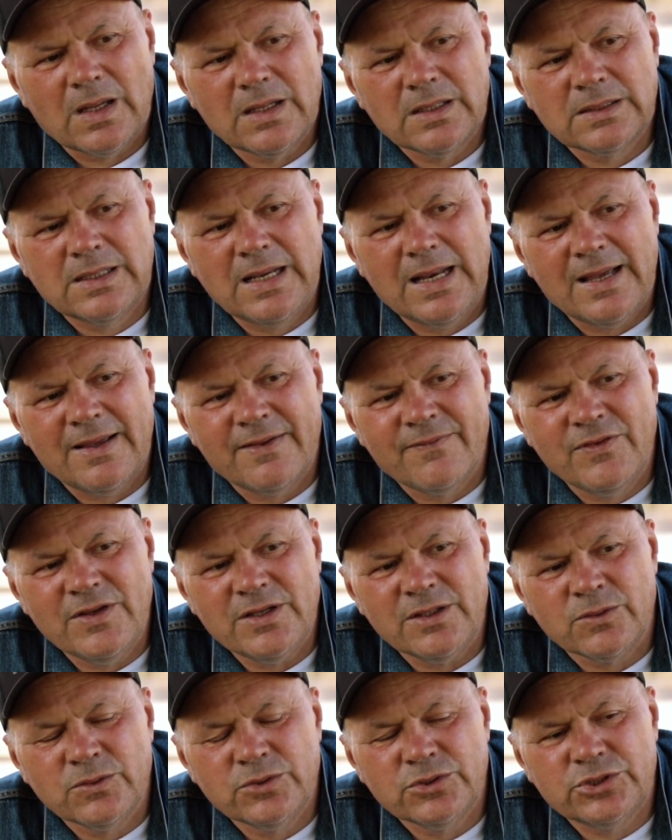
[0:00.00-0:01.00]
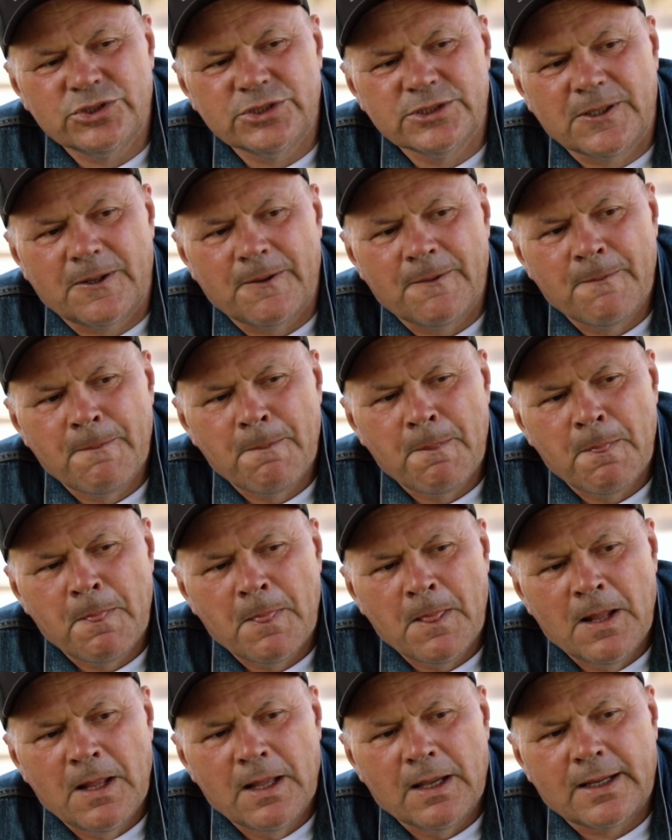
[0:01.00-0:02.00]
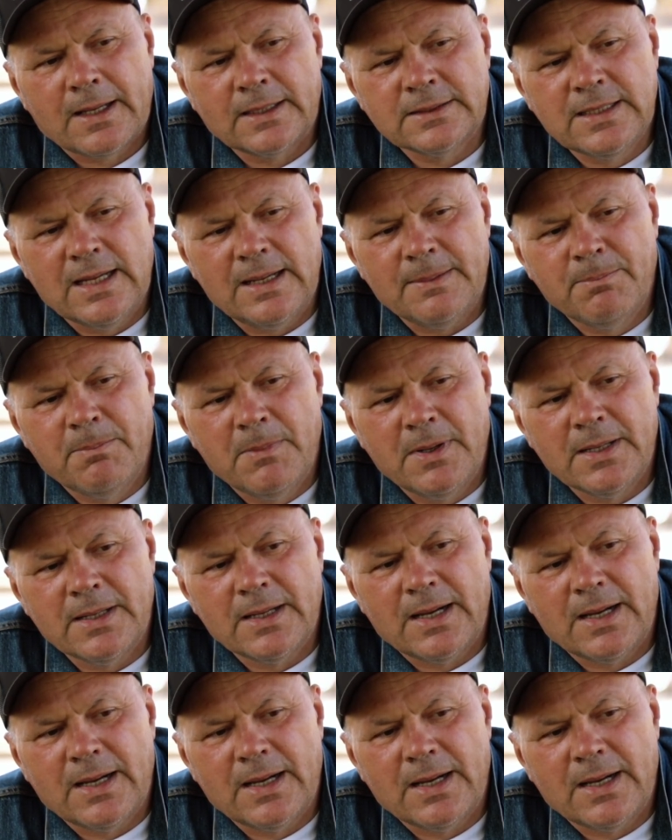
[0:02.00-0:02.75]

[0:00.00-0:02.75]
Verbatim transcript: для верующих – когда мы